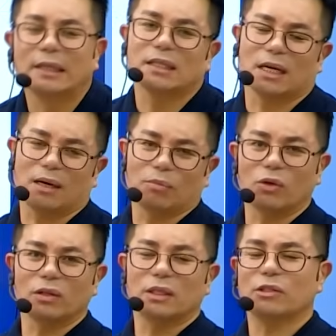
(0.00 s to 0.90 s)
자,
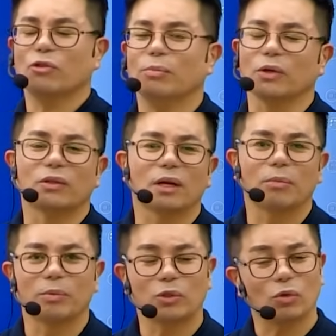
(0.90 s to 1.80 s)
물론 이 수업이 어떻게
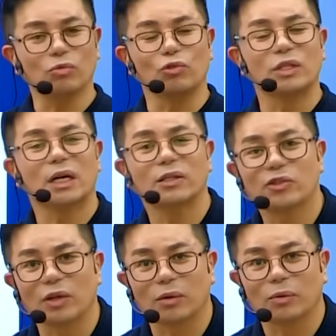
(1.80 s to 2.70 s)
보면 조금 유치할
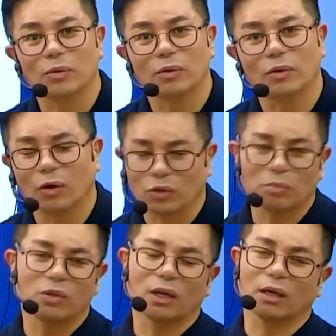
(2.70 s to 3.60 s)
수도 있고 어떤
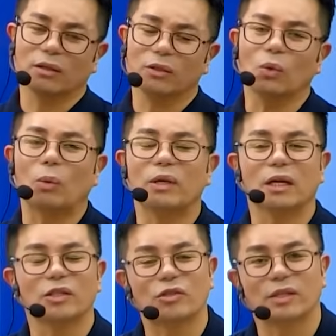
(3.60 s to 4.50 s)
분에겐 큰 도움이
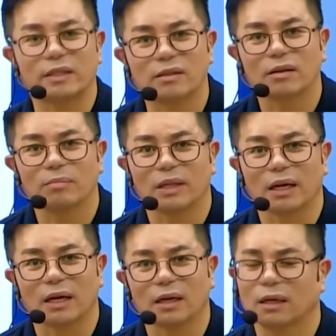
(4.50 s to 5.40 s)
될 수도 있을
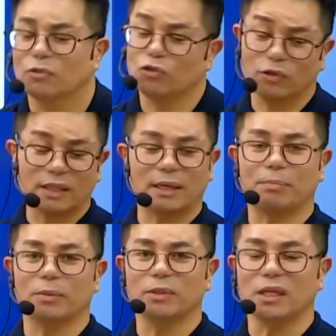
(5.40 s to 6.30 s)
겁니다.
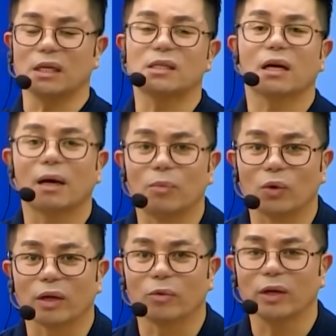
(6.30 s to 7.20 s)
중개사법은 2차
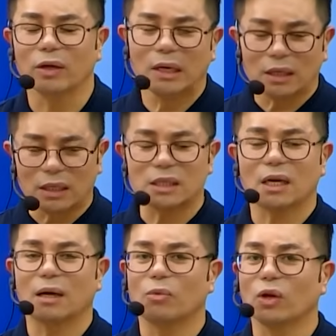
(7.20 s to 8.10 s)
과목이고요. 2차
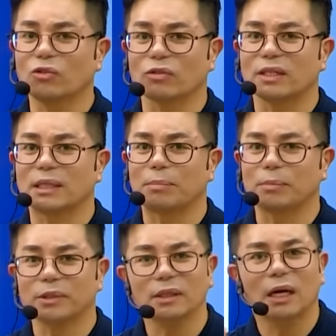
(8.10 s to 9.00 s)
과목의
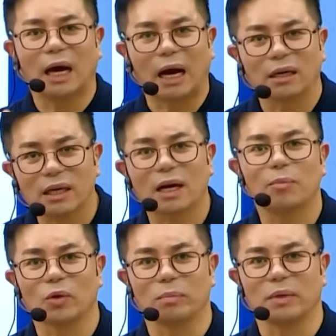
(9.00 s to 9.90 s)
중개사법은 암기
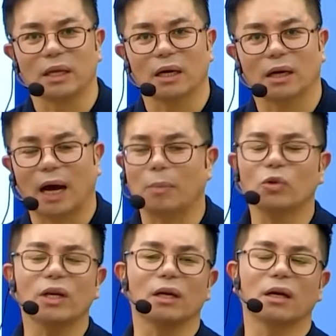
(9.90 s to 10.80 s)
과목입니다.
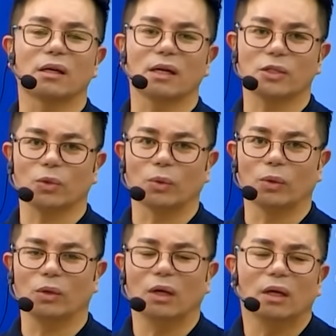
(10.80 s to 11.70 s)
아무리 이해를
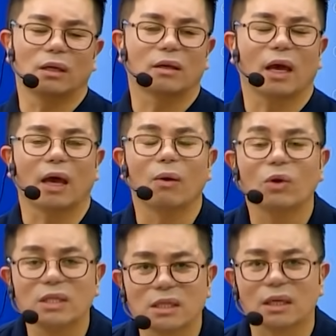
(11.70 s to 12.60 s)
하셔도 이렇게
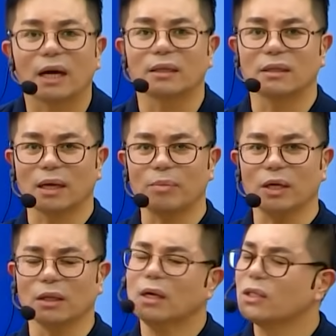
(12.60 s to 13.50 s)
애워지지가
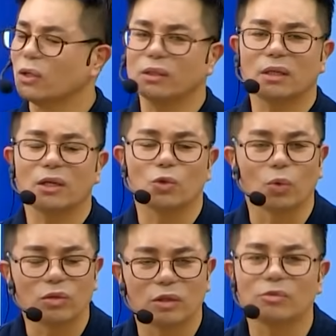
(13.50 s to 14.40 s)
않는다면 절대
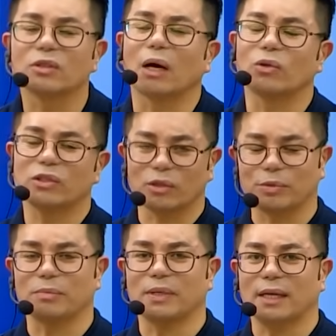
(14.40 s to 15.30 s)
좋은 점수 나올 수
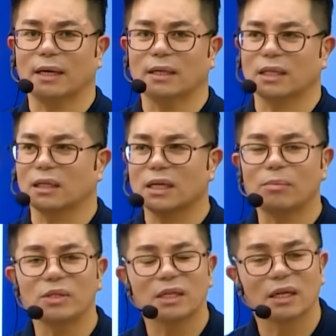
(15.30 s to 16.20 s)
없습니다. 제가
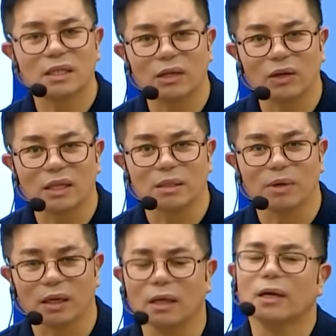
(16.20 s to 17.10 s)
짧은 시간
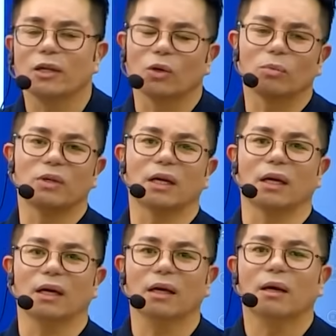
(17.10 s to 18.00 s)
촬영했지만
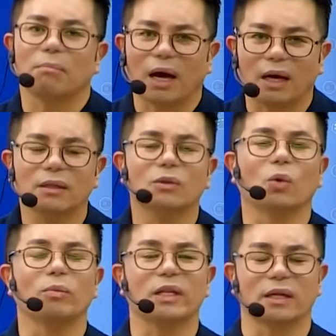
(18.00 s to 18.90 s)
여러분에게 많은
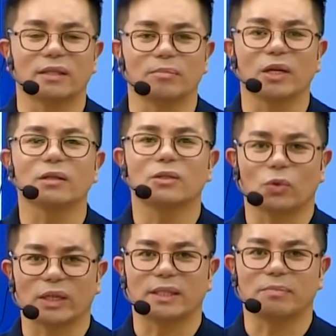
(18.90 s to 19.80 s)
도움이 됐으면
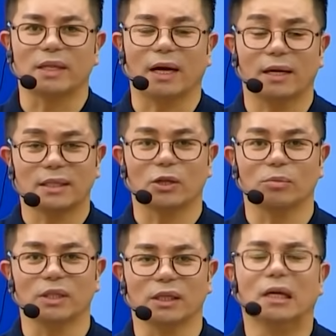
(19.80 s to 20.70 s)
좋겠습니다. 자,
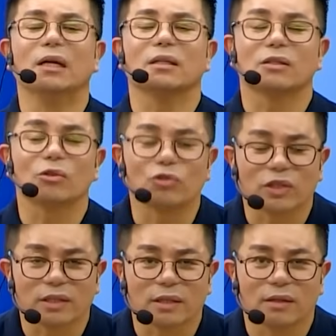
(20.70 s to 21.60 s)
여러분들
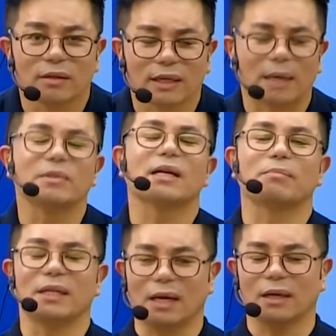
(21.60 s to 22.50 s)
들어주셔서
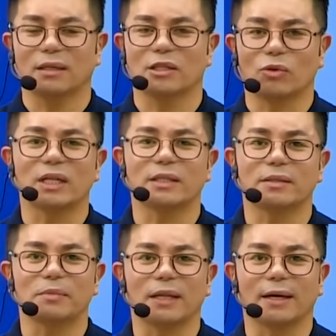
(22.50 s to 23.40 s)
감사합니다.
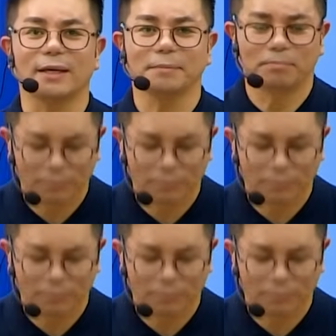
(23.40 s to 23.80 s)
수고하셨습니다.